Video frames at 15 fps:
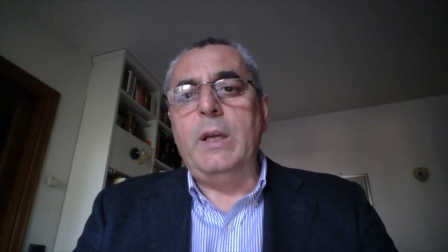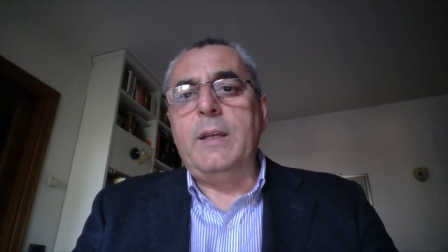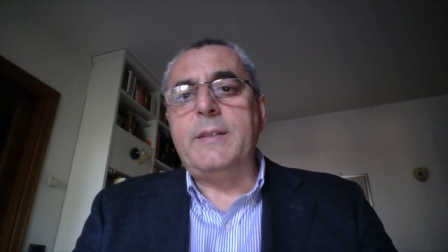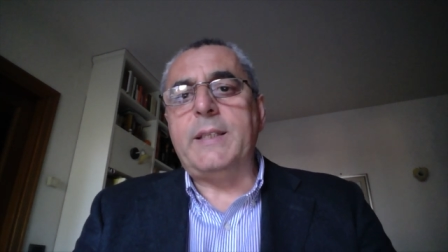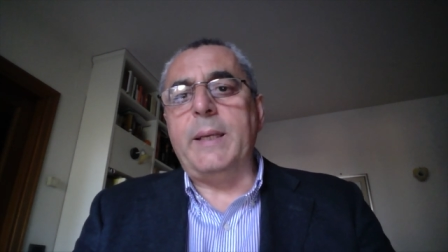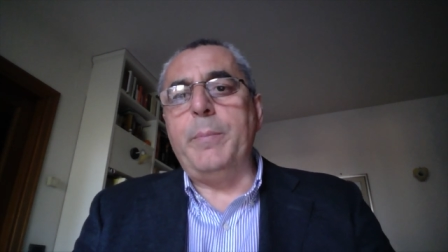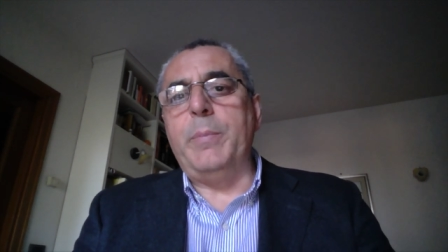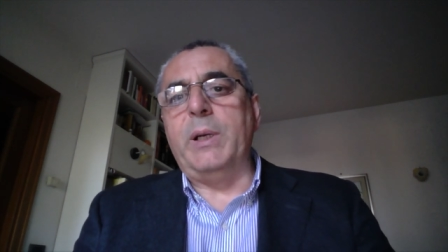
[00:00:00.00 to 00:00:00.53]

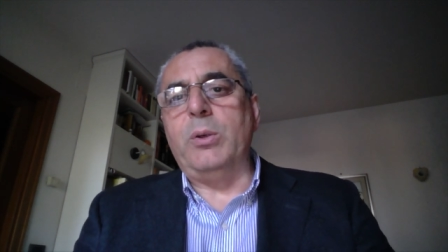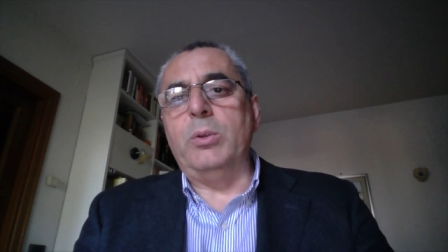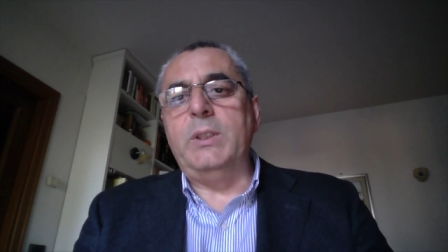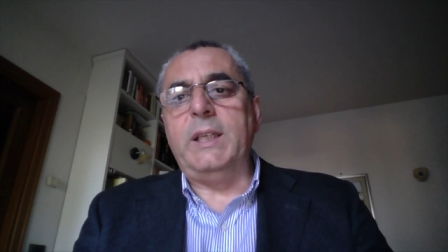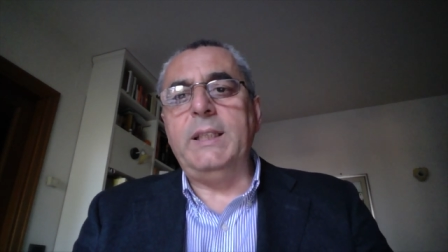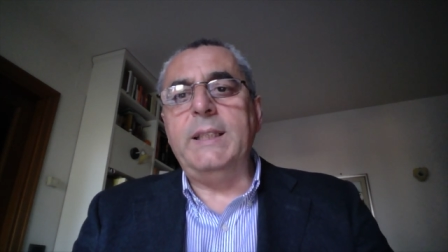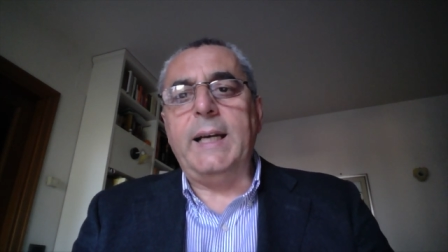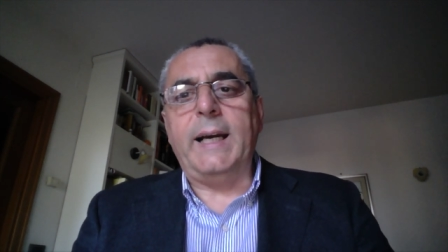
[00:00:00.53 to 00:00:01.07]
sembrano
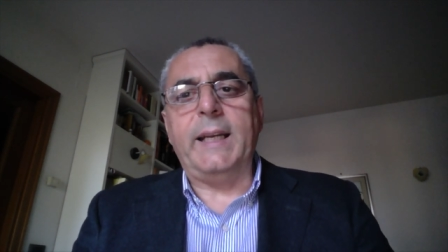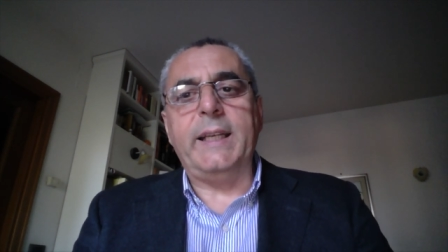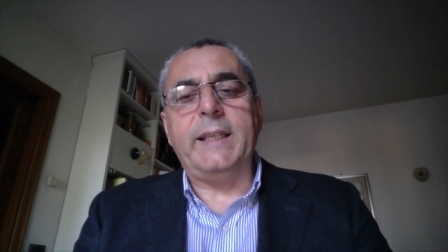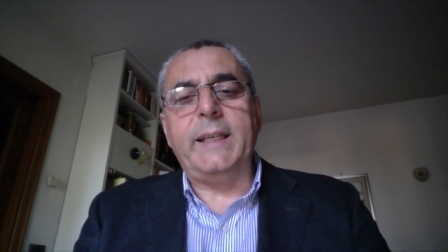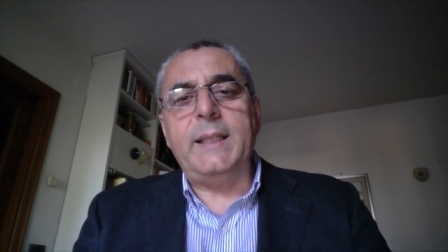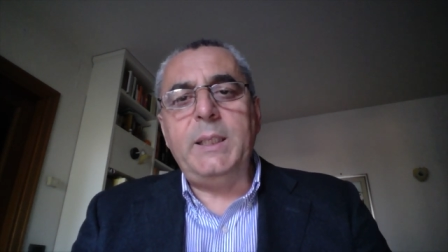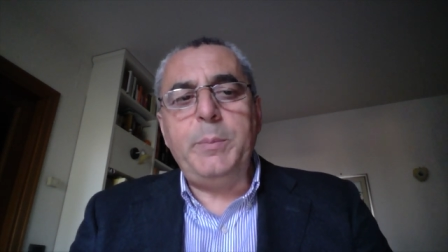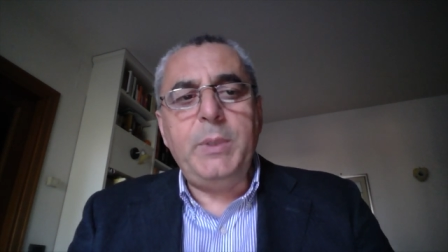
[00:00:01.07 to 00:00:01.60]
ridare
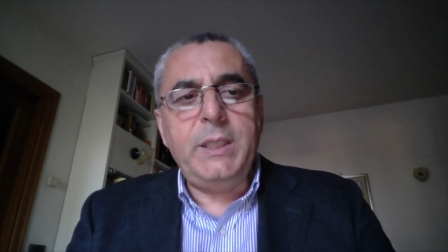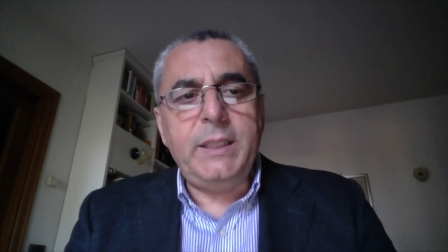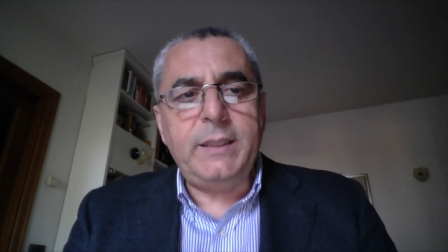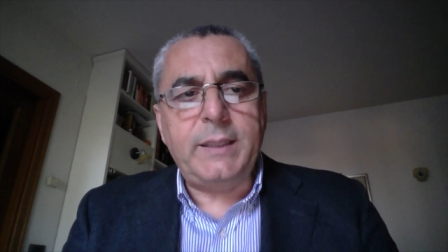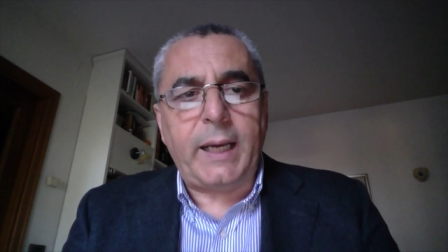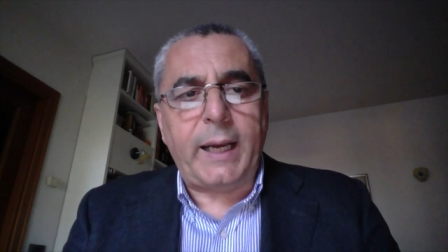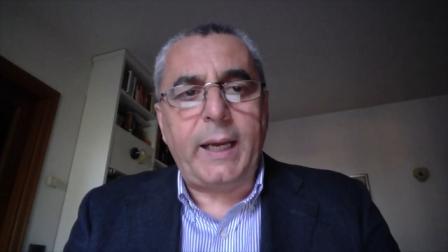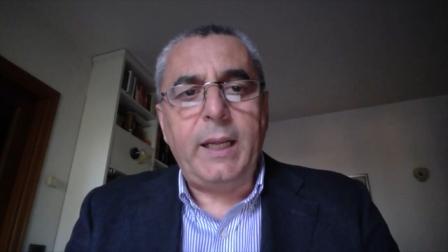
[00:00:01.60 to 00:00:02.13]

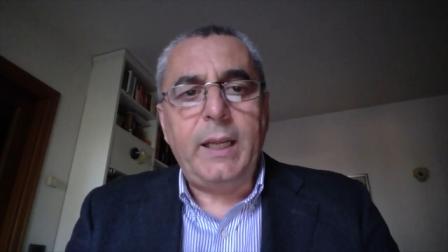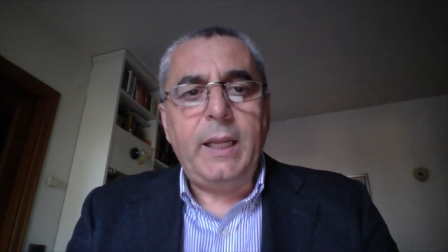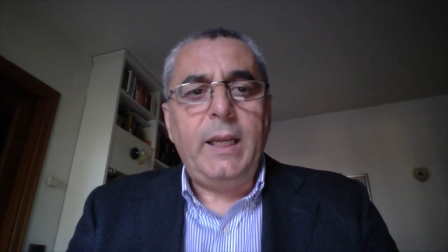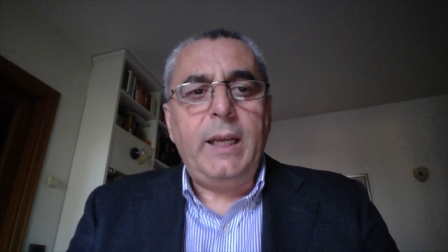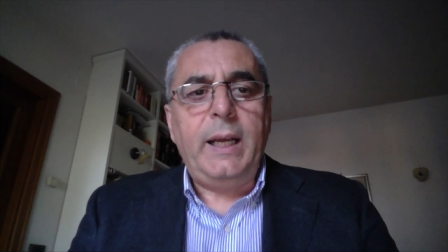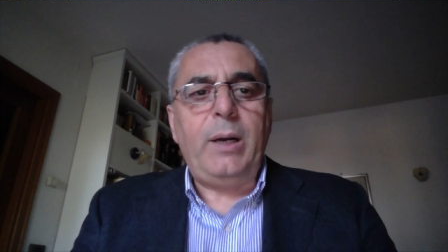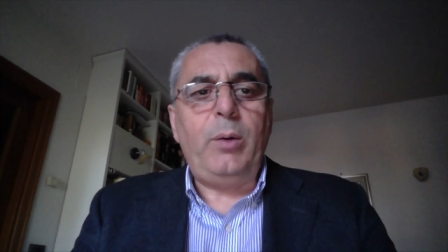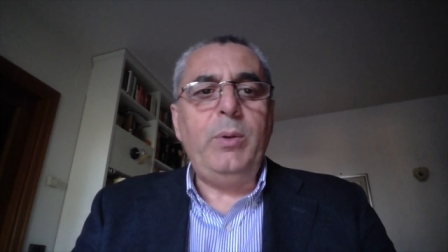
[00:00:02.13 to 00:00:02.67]

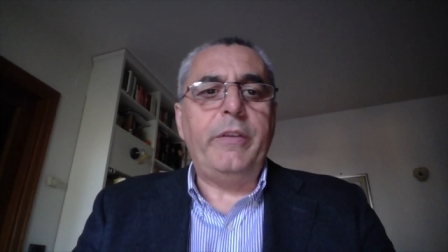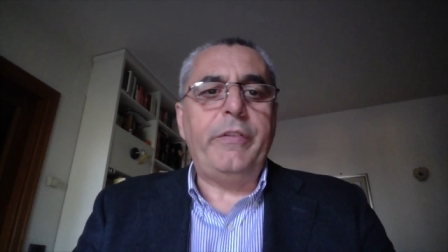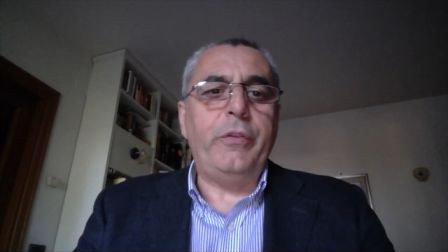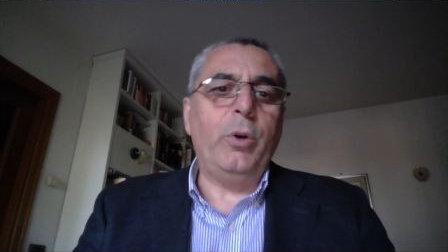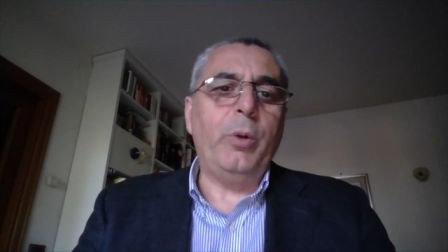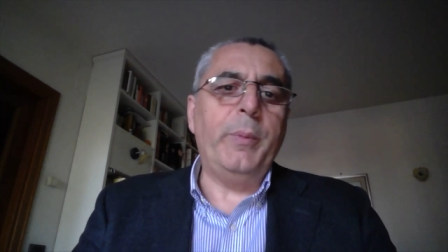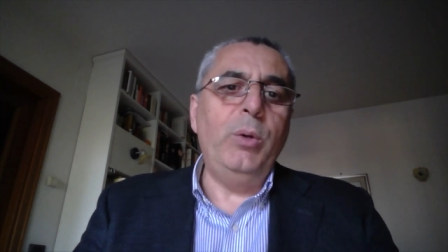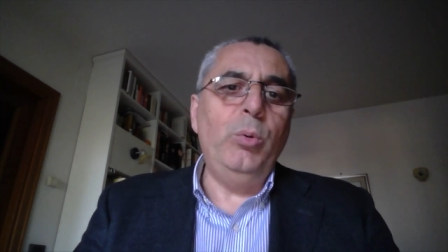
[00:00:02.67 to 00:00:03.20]
credibilità a una
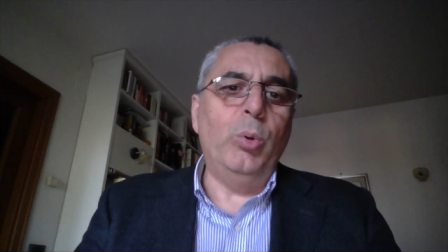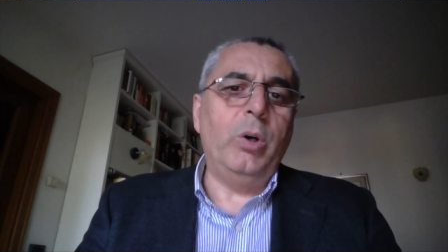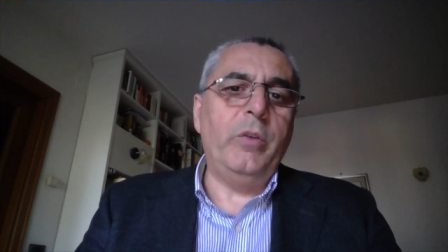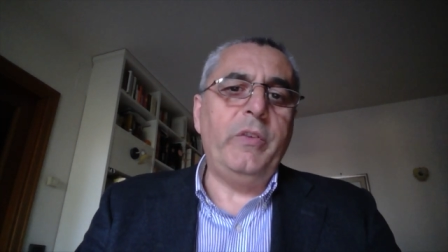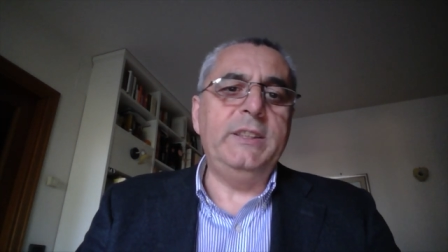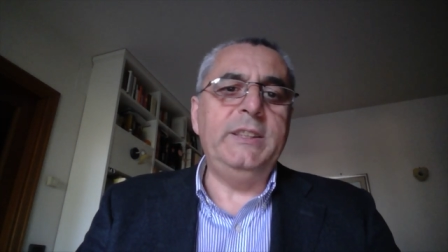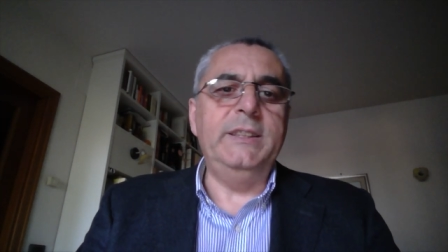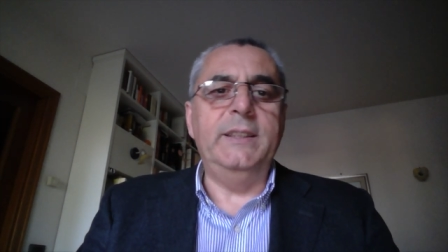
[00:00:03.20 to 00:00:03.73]
forma
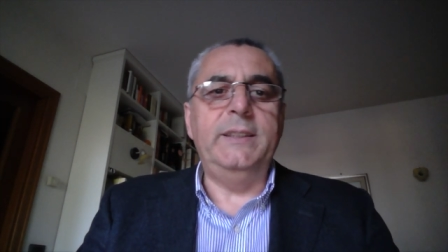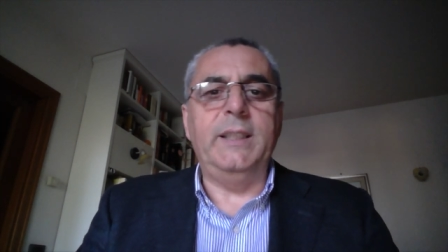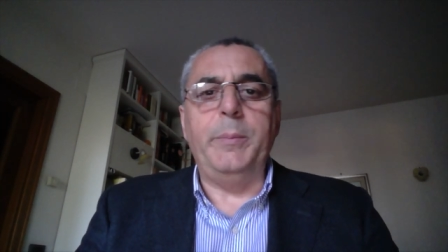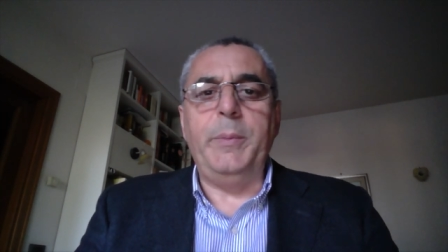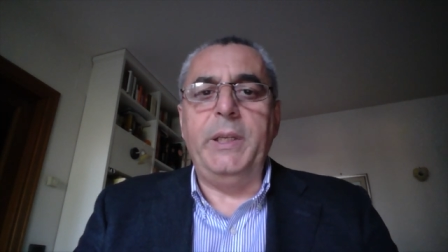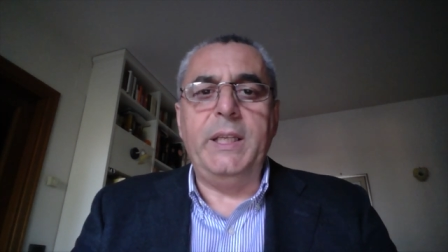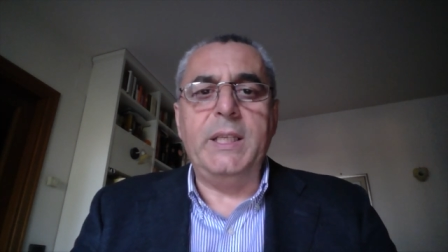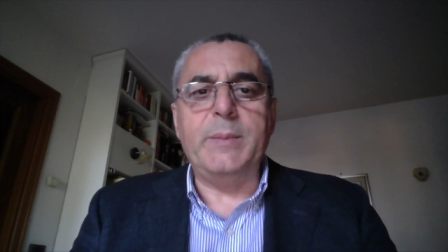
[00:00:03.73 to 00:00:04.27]
nuova di
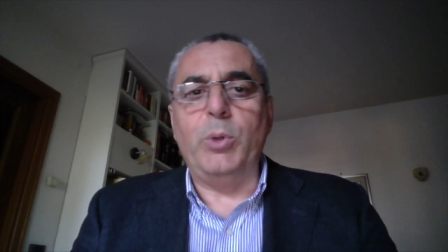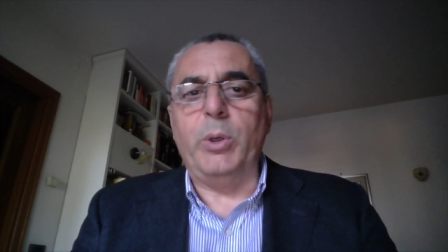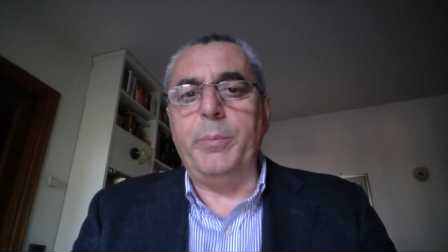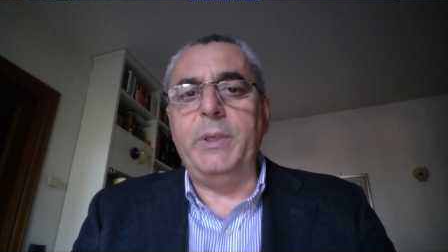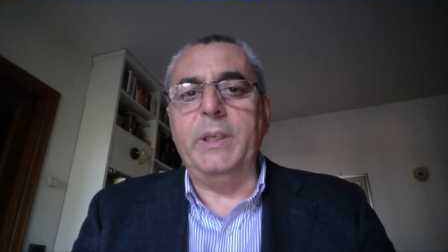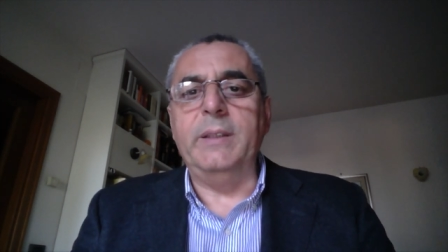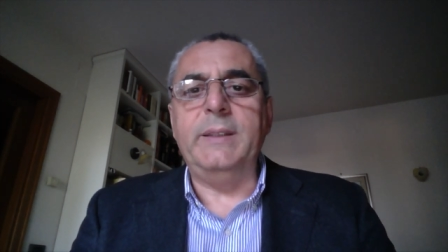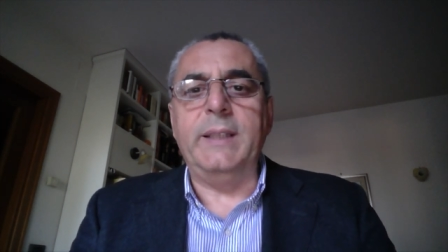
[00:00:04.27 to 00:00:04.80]
determinismo
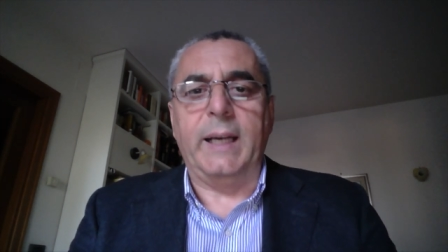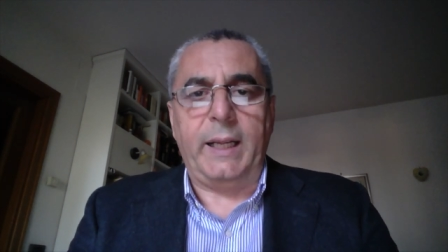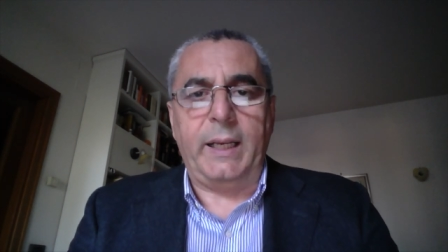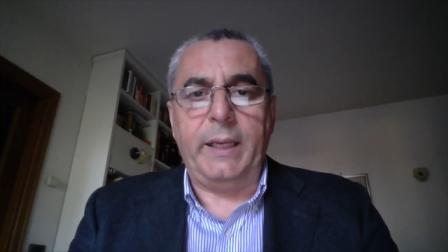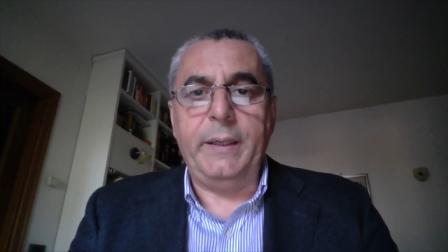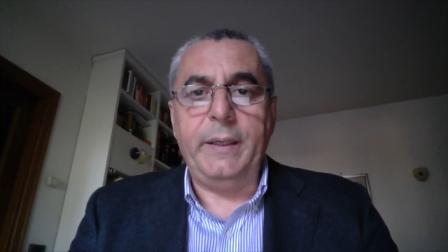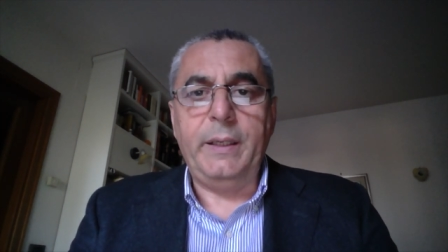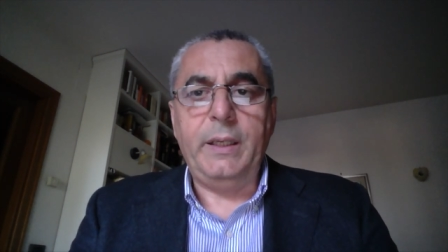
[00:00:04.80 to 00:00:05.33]

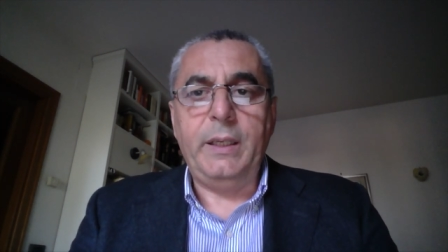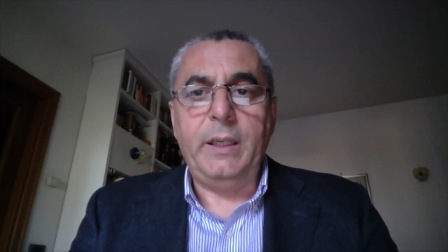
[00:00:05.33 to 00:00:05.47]
ambientale,